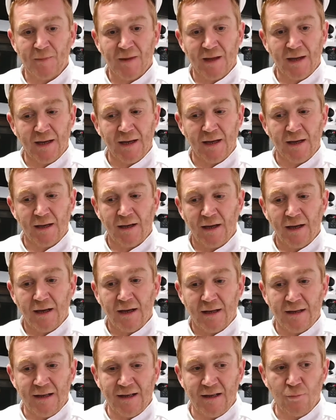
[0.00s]
Et
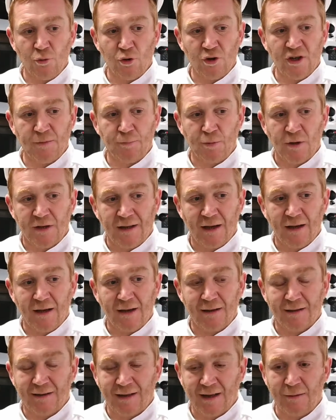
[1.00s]
l'élément qui peut être
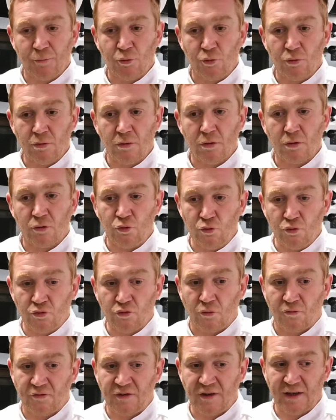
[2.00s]
très bon. Nous, ce
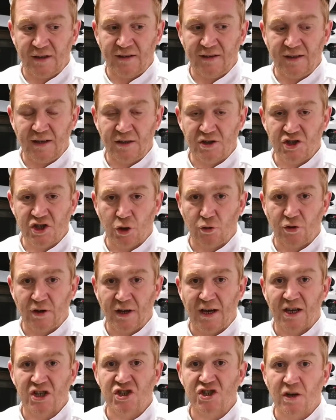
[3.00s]
qu'on fait ici chez
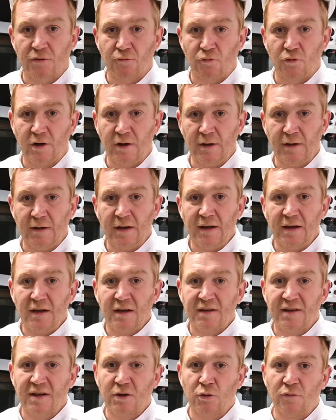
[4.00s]
Renard à chaque fois,
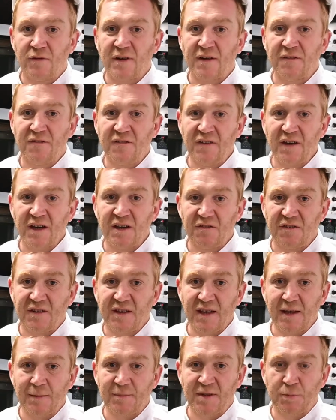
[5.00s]
c'est qu'on va
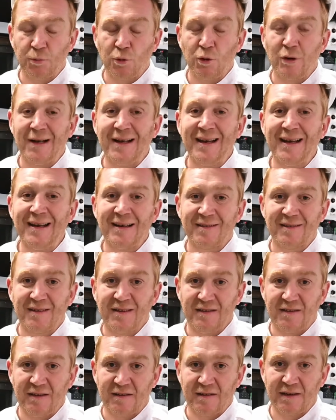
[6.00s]
vérifier un petit peu
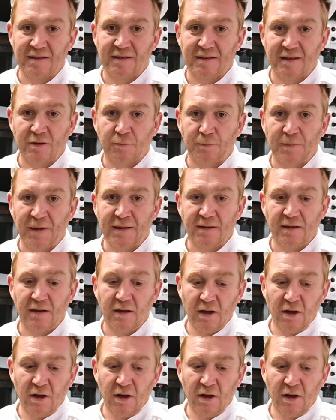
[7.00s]
l'élasticité de cette pâte.